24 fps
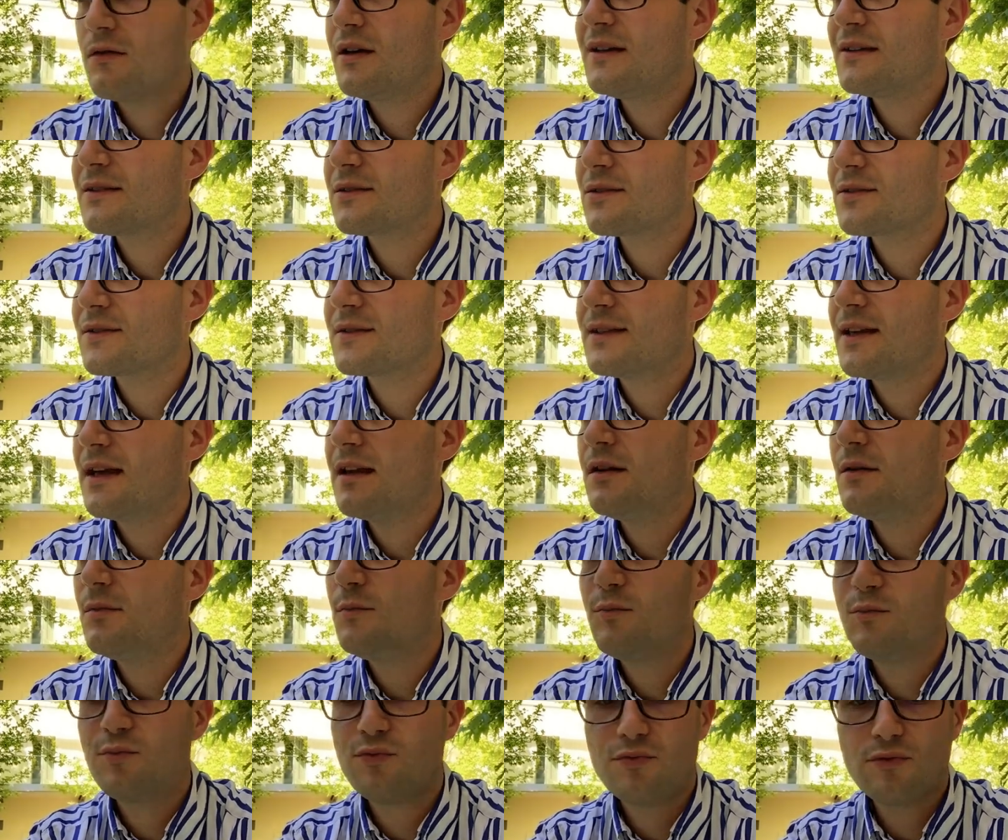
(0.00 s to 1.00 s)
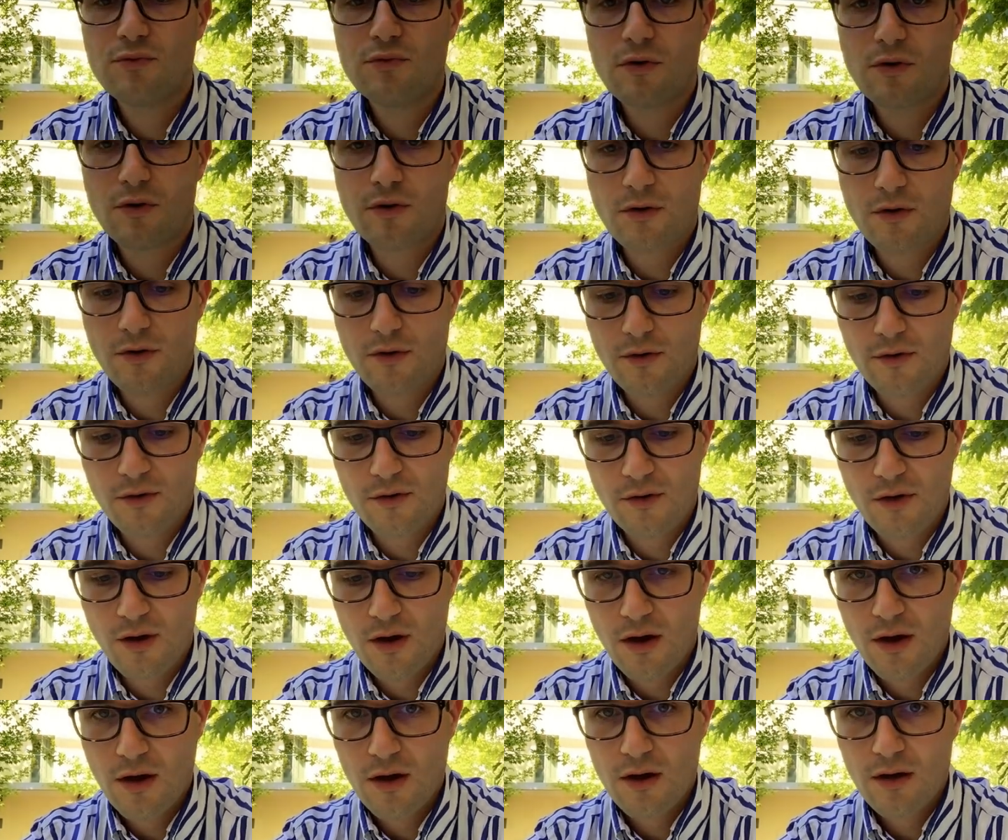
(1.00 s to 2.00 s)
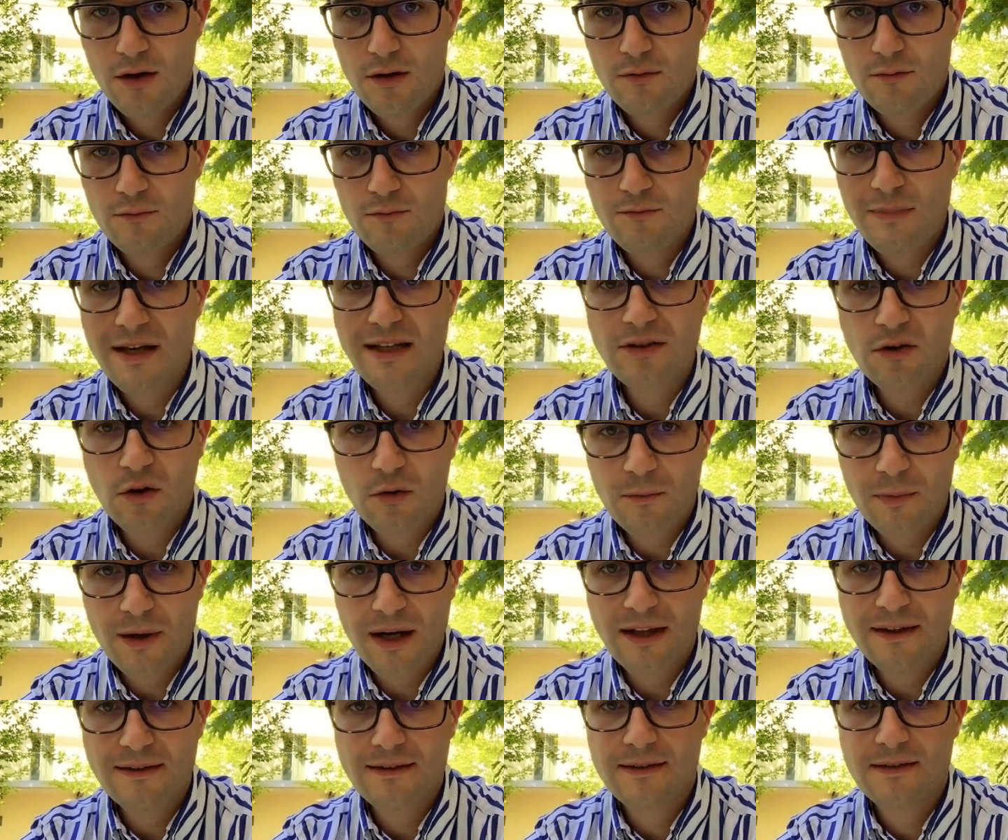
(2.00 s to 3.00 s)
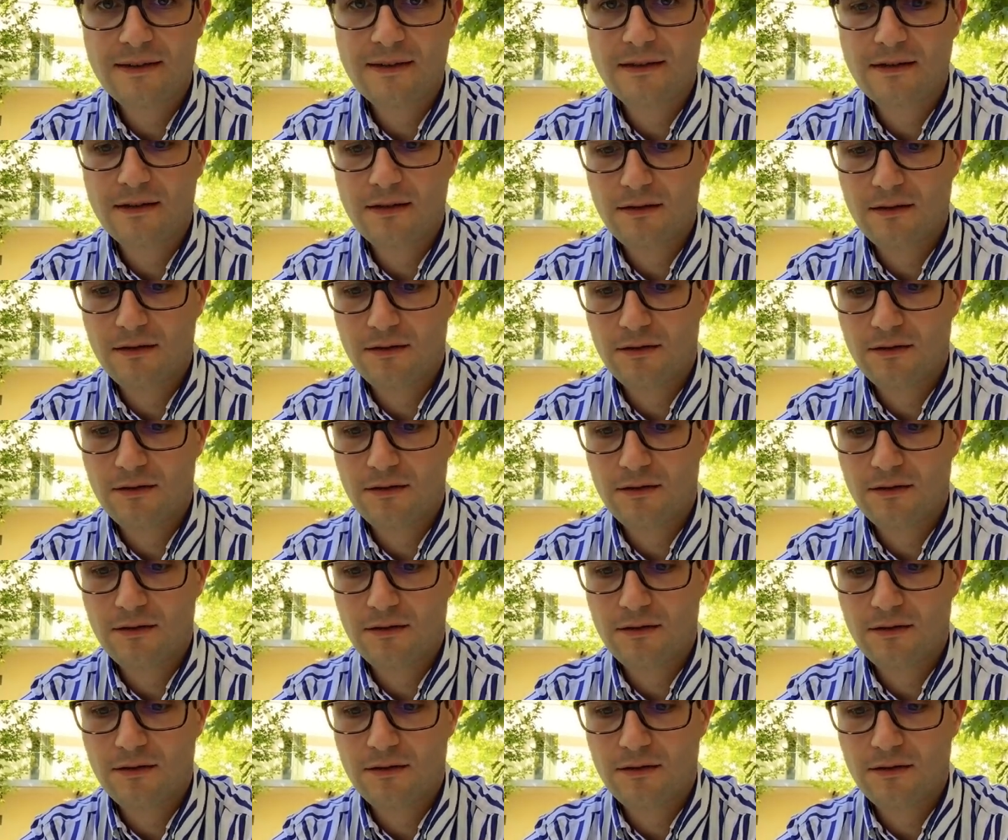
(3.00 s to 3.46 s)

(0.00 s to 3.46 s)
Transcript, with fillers: essentiel pour mettre en place